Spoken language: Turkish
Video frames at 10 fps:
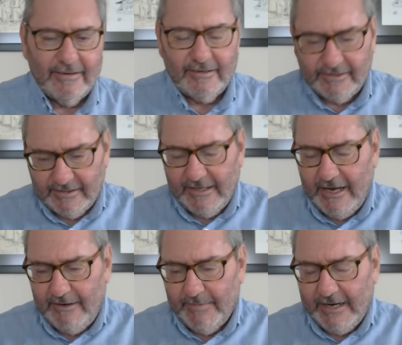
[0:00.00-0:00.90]
Kızıl
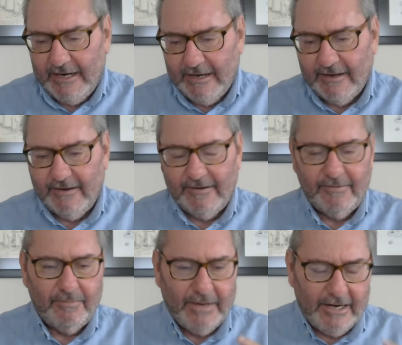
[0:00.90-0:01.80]
Elma ile
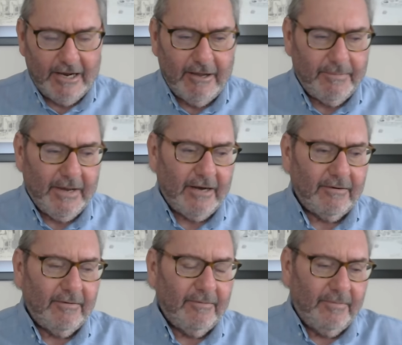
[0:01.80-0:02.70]

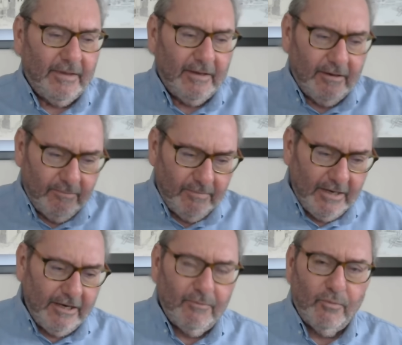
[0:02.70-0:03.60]
beraber
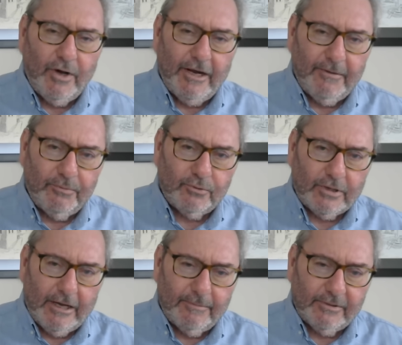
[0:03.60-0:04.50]
milli muharip
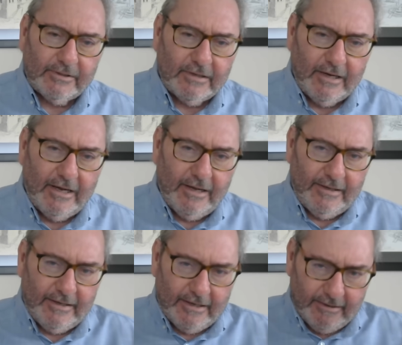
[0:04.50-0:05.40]
uçağımız
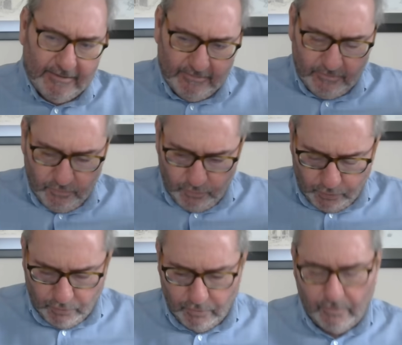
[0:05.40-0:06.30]
Kaan'a
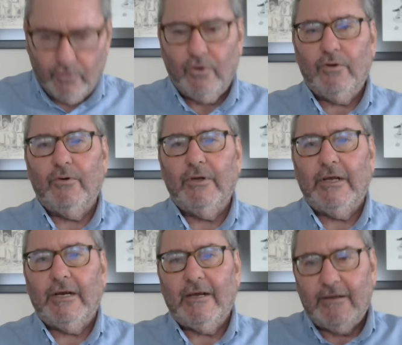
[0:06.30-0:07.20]
üçlü kol
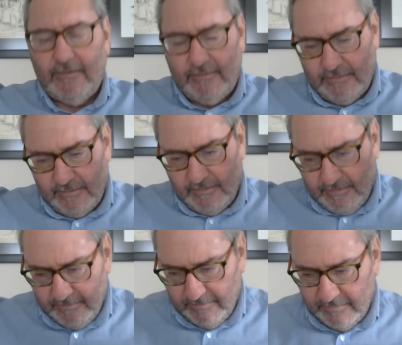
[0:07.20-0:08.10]
olarak
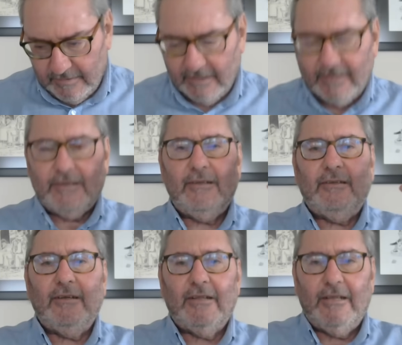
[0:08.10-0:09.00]

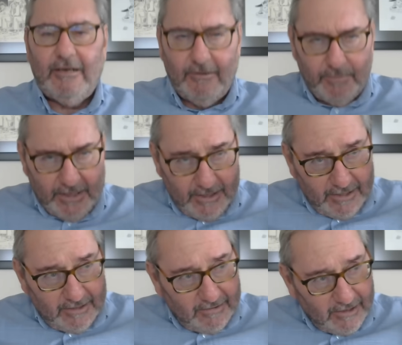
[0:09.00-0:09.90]
takıldıkları,
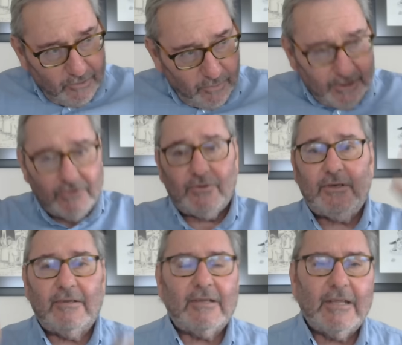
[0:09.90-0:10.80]
birlikte yola
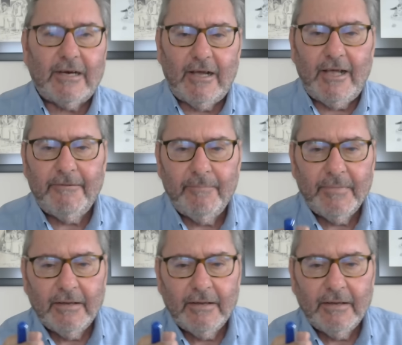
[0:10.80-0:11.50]
çıktıkları an